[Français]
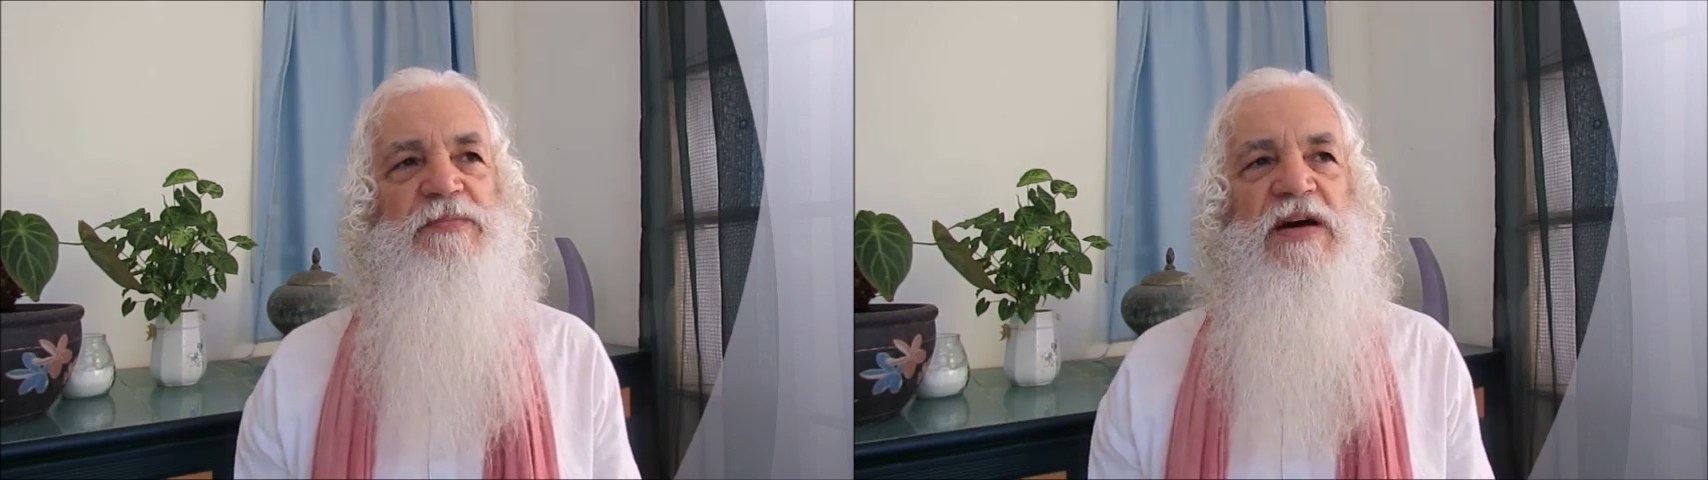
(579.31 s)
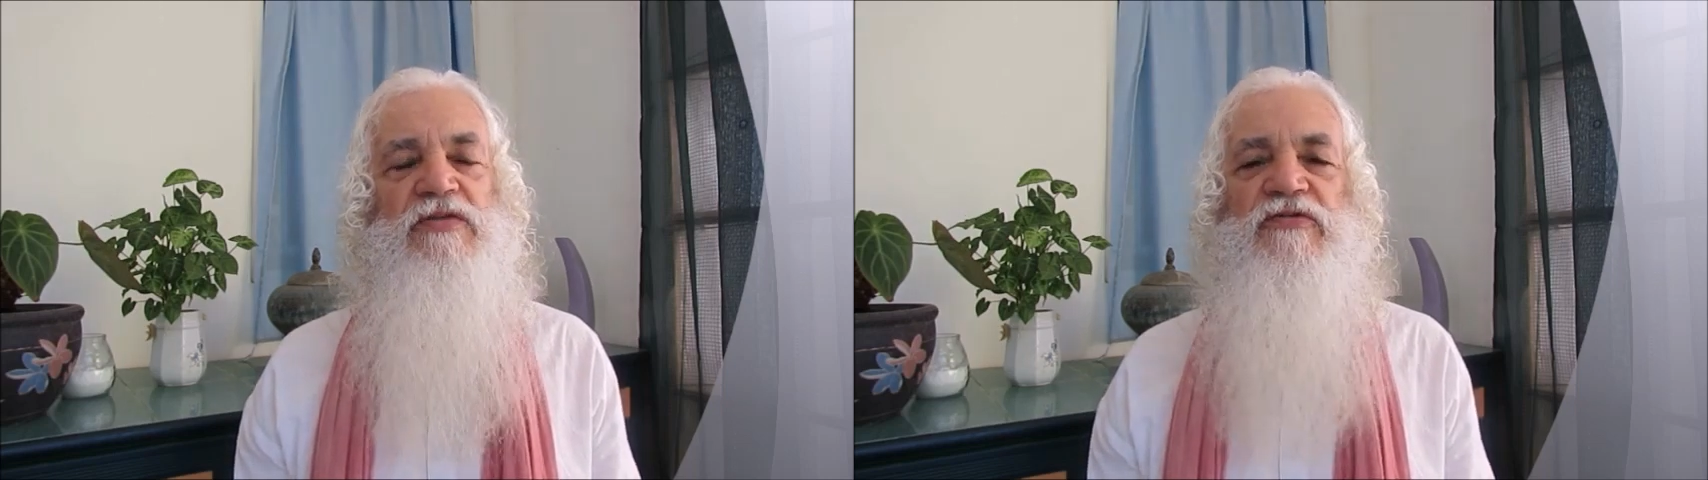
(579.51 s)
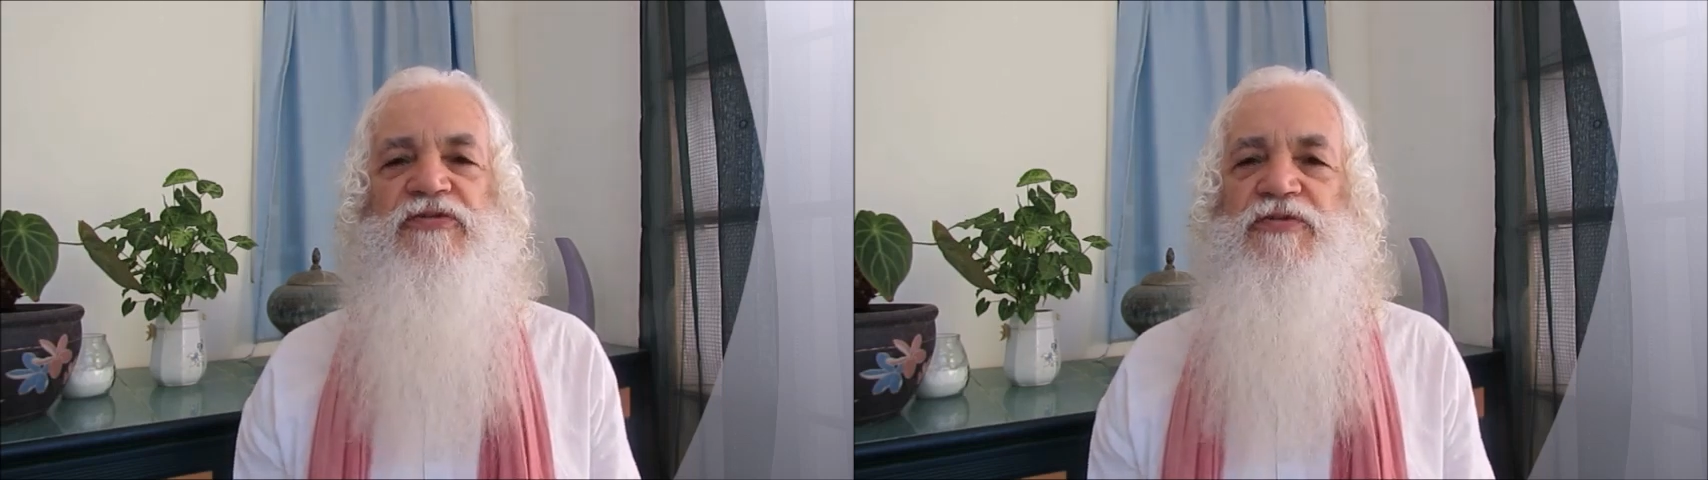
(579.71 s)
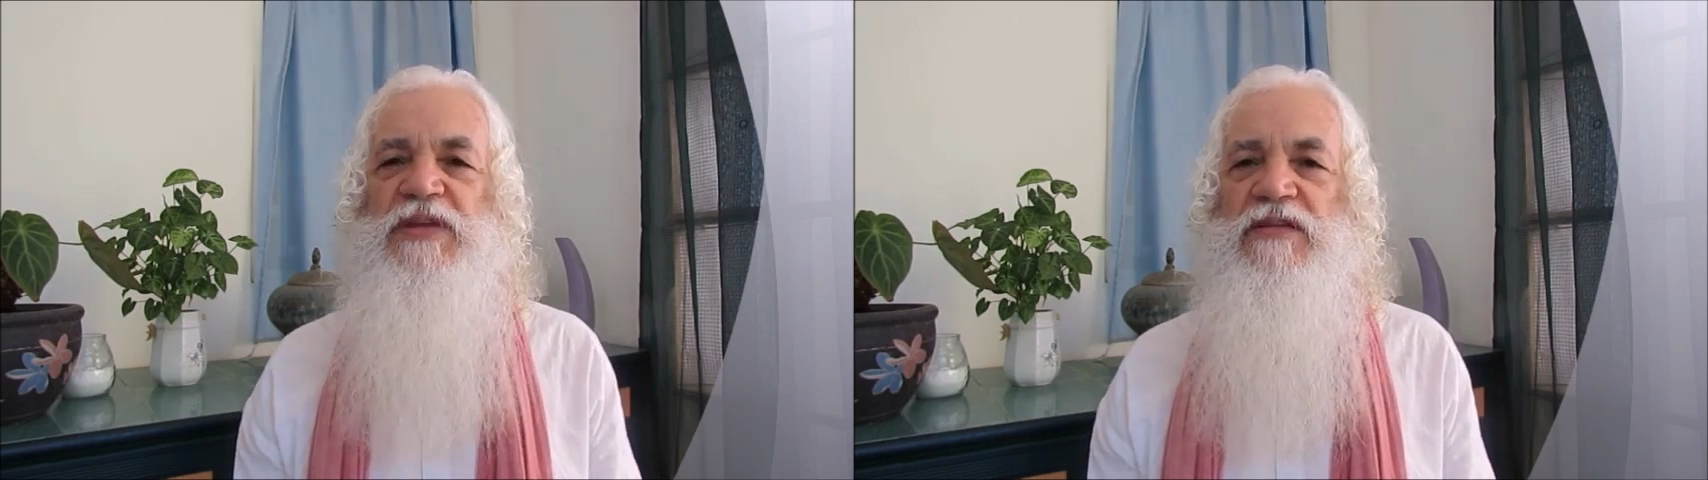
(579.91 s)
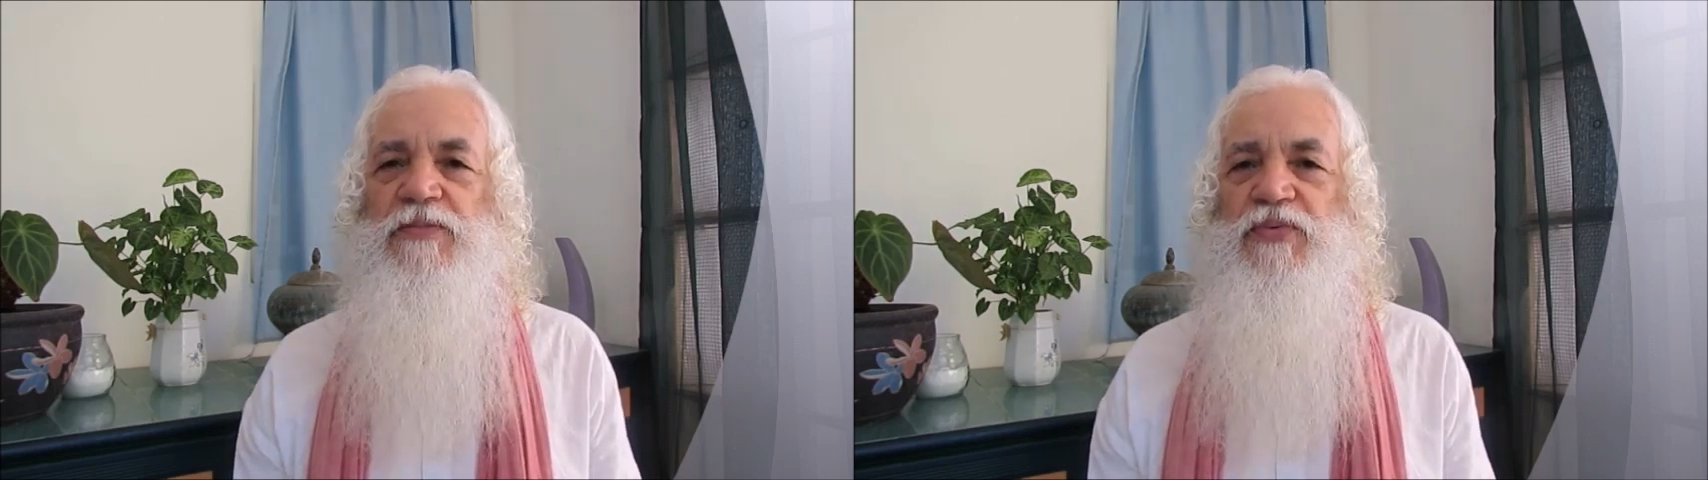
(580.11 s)
pas une
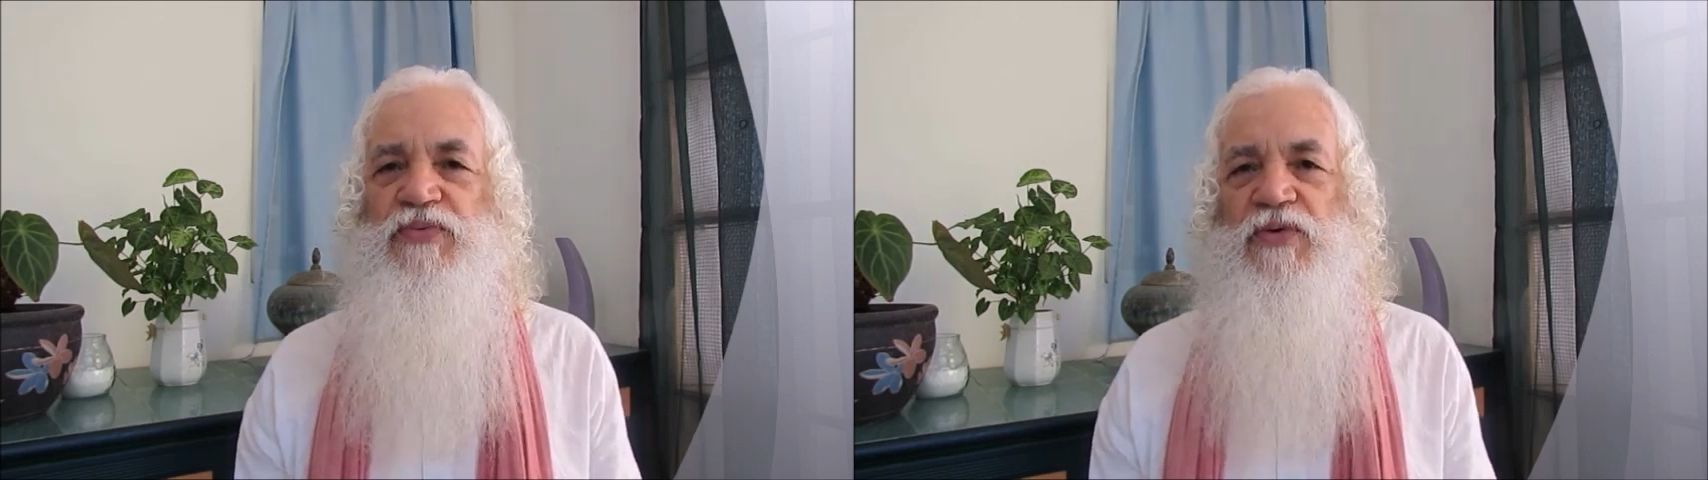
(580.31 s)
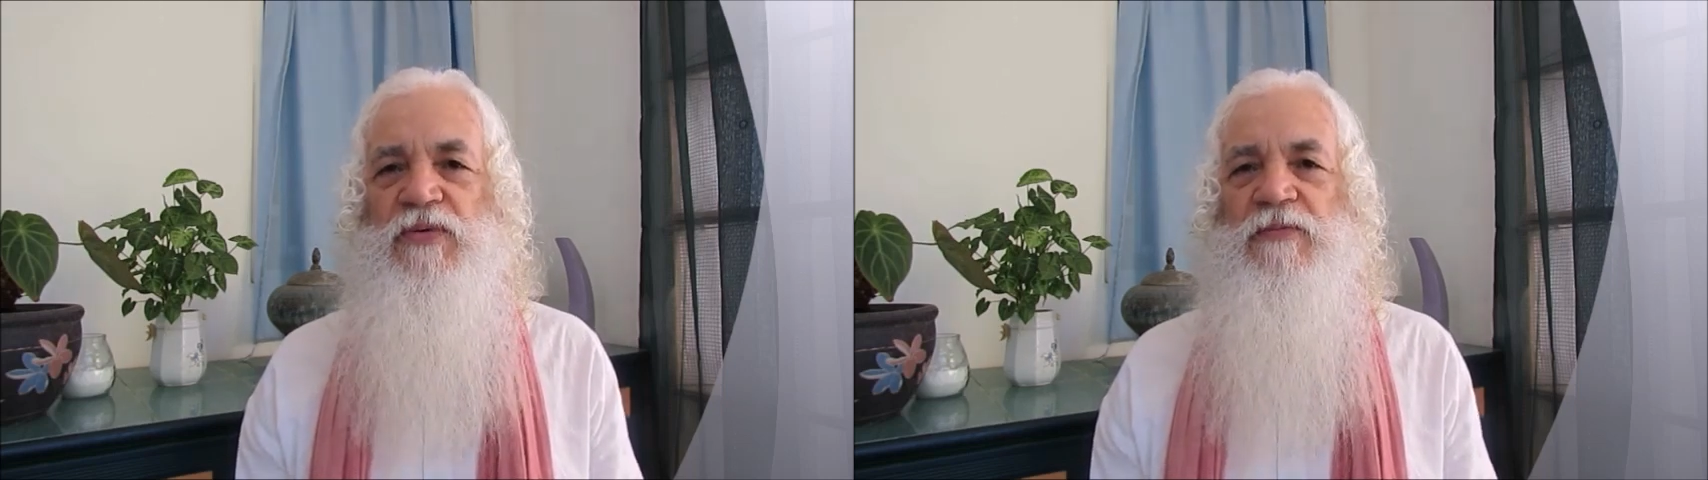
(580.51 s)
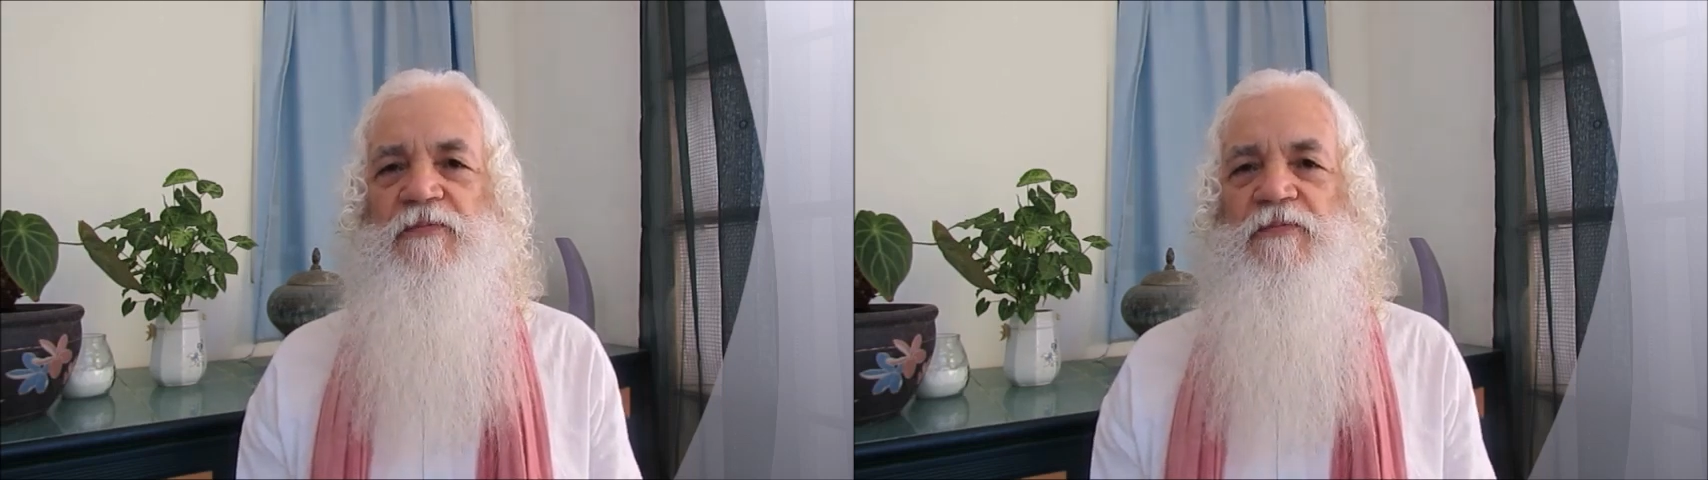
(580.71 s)
fuite plutôt